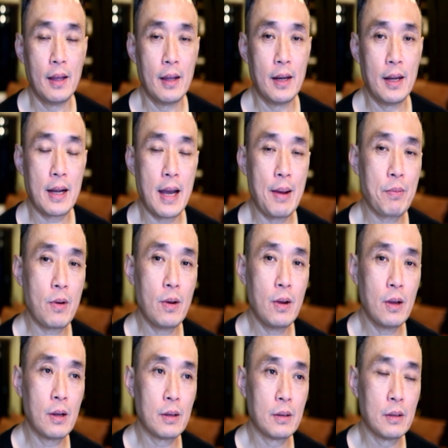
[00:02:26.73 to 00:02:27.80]
นะครับก็
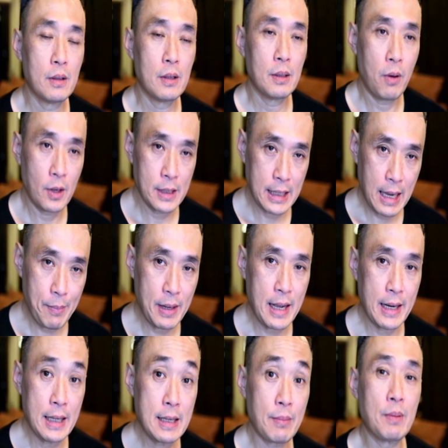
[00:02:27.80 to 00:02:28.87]
พอจะแก้ปัญหา
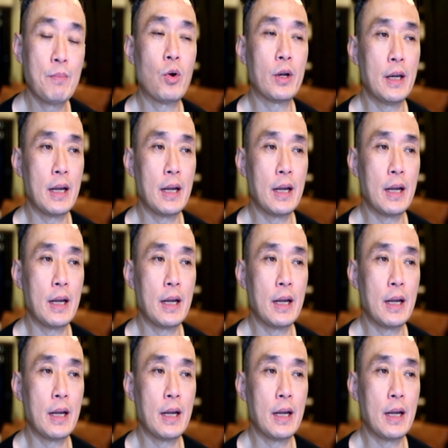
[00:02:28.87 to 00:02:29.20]
ได้เกือบทั้งหมด